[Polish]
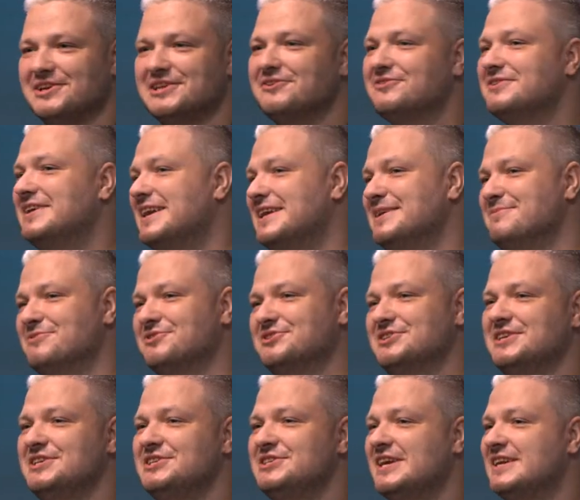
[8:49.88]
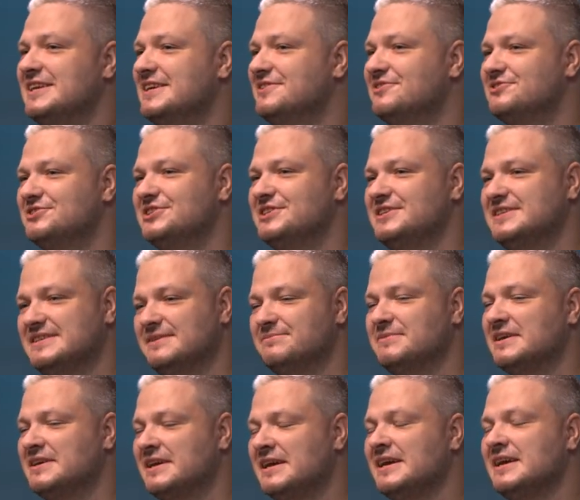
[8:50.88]
to dalej może iść, ale jednocześnie jestem tak
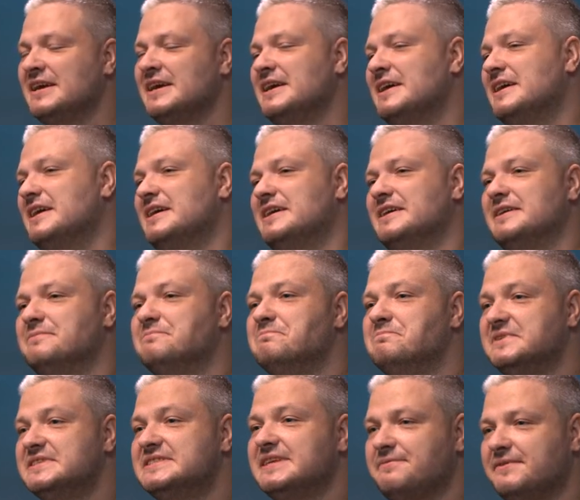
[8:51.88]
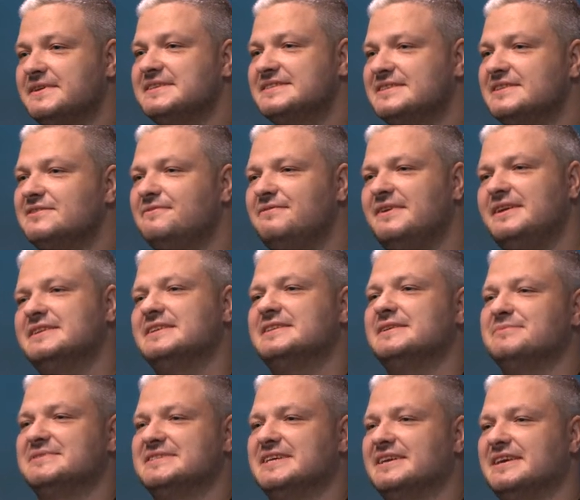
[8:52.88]
e, zafascynowany tym
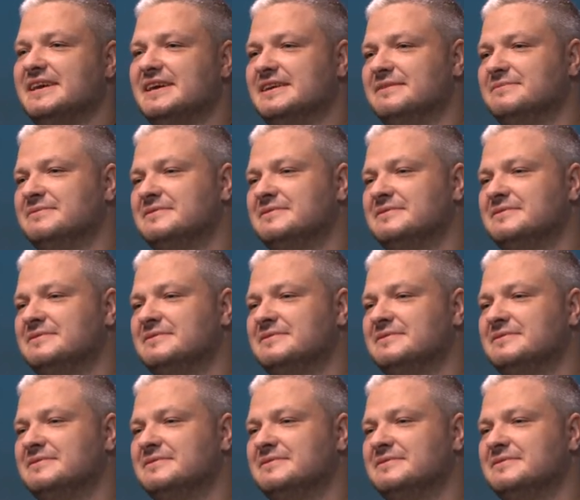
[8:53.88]
serialem.